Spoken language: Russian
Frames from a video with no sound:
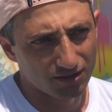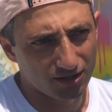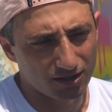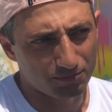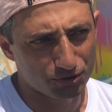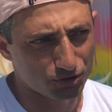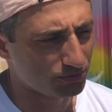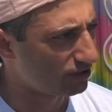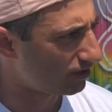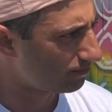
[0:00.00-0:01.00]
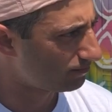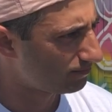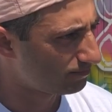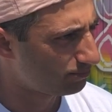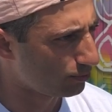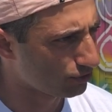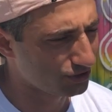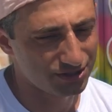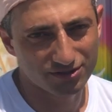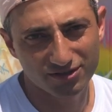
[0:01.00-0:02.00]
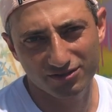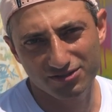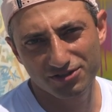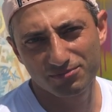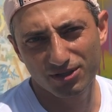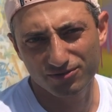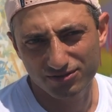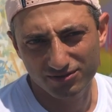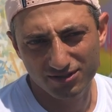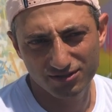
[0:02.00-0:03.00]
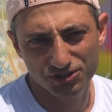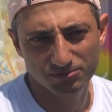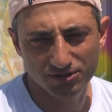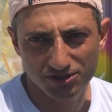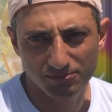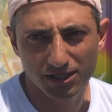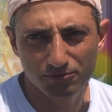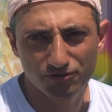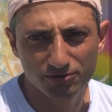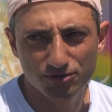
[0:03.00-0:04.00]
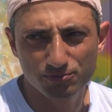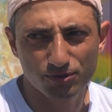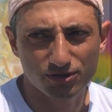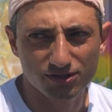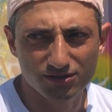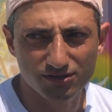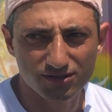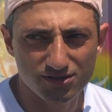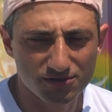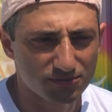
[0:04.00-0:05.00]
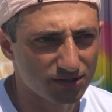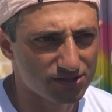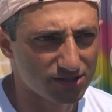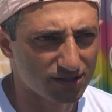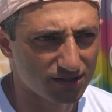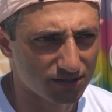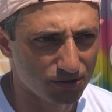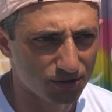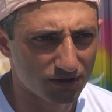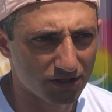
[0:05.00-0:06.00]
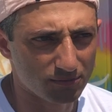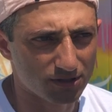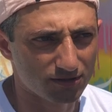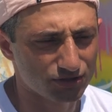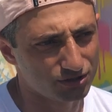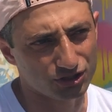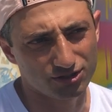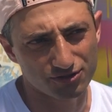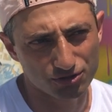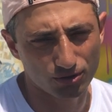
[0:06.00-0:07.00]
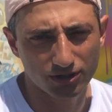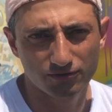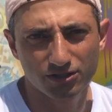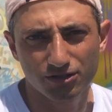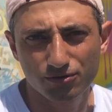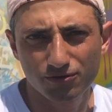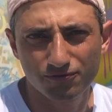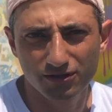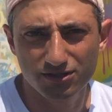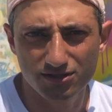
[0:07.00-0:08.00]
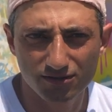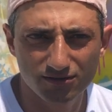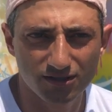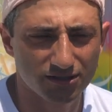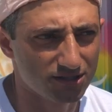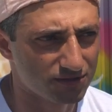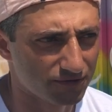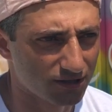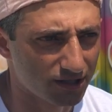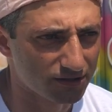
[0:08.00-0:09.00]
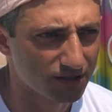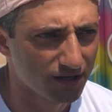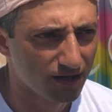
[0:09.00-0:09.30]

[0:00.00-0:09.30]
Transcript: А, Причем я полжизни, наверное, занимаюсь различными экстремальными видами спорта. Я занимался долгое время, начинал с роликовых коньков, агрессив онлайн.